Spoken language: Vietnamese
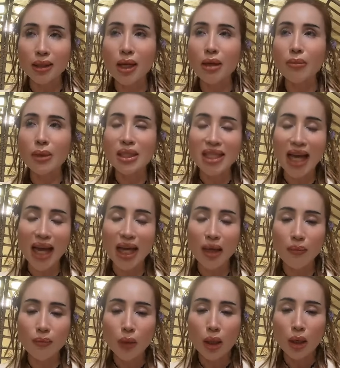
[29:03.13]
sạch đi mình
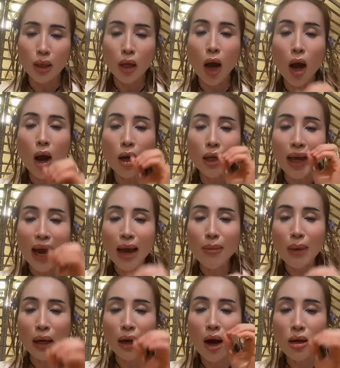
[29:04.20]
xay kho
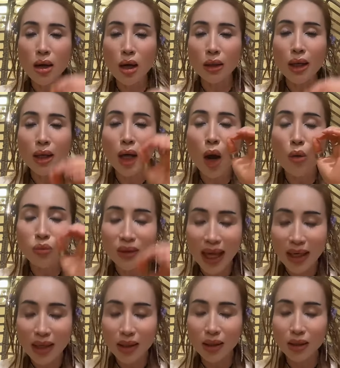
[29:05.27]
cá mà kho gừng nó
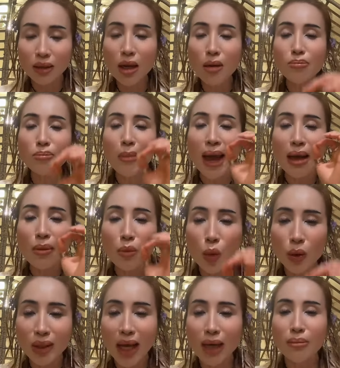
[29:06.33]
không tanh nó bán
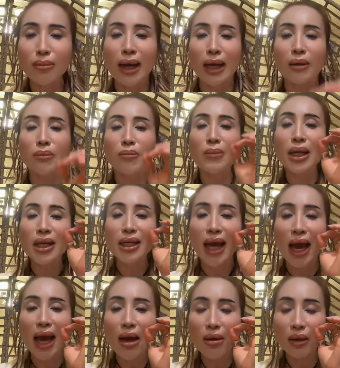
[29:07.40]
mùi tanh mà miếng
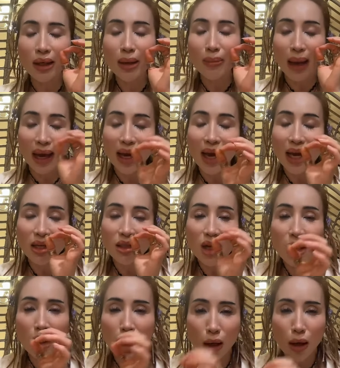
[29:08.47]
cá các bạn ăn
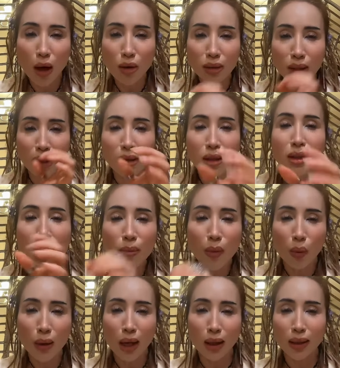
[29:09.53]
rất là ngon thử
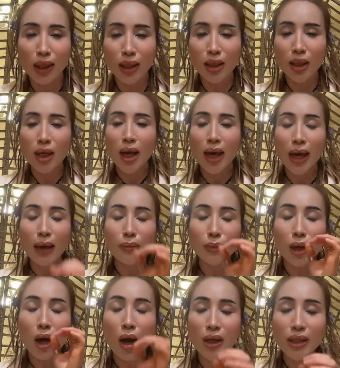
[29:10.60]
đi một lần đi
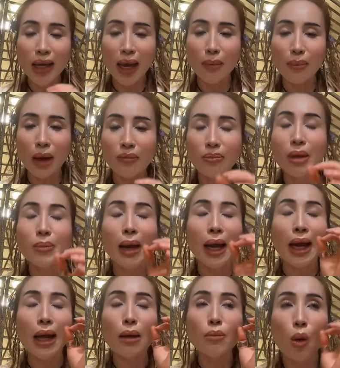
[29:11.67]
em kho nhà mà các
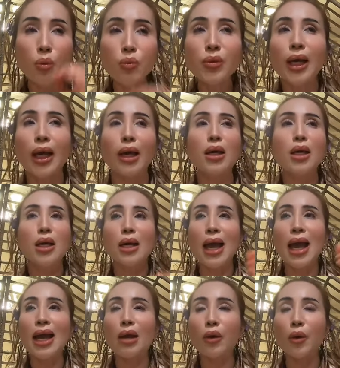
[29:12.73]
bạn ăn bún nè
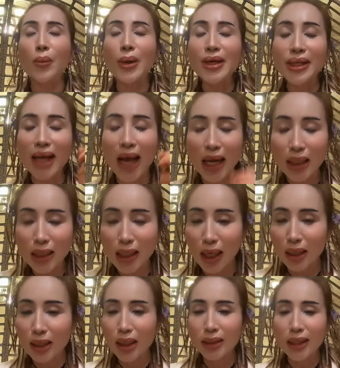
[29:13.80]
hay à, là đồ bánh
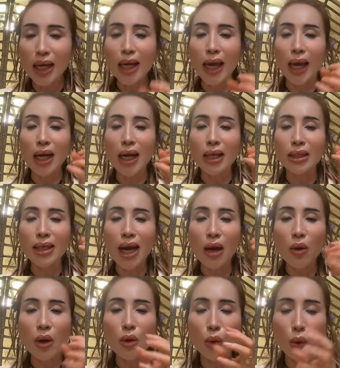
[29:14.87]
căn nè chẳng hạn là
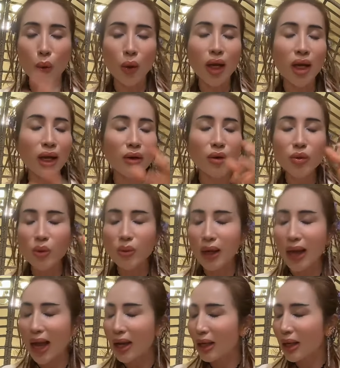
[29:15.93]
rau hay luộc hay là nói
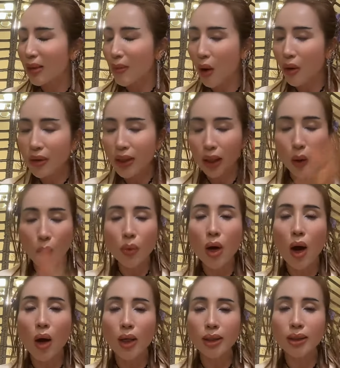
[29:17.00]
chung là ăn cái món gì cũng
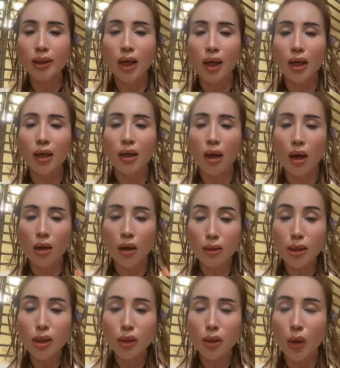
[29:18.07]
ngon hết trơn á co
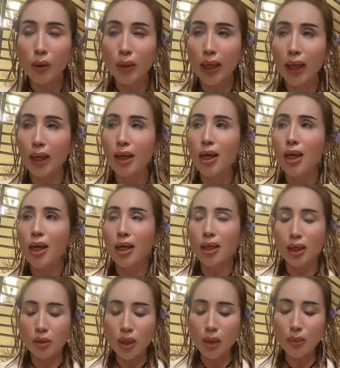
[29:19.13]
có nước vô nha
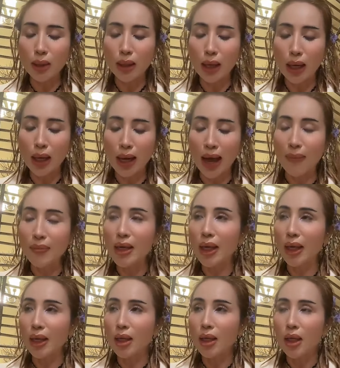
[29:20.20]
rồi xong mình à,
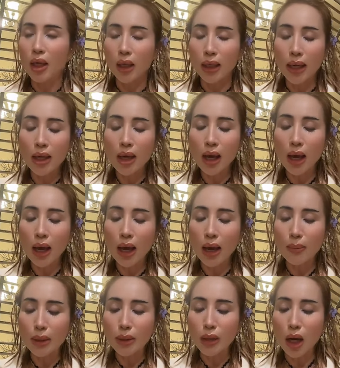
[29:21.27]
làm gì cái
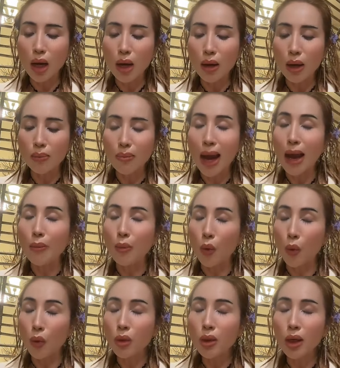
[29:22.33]
à, cho ba
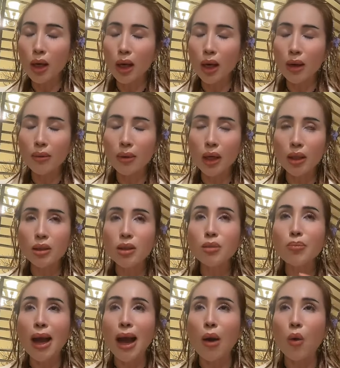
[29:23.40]
muỗng à,
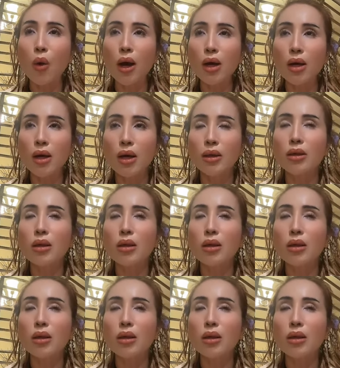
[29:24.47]
nước màu á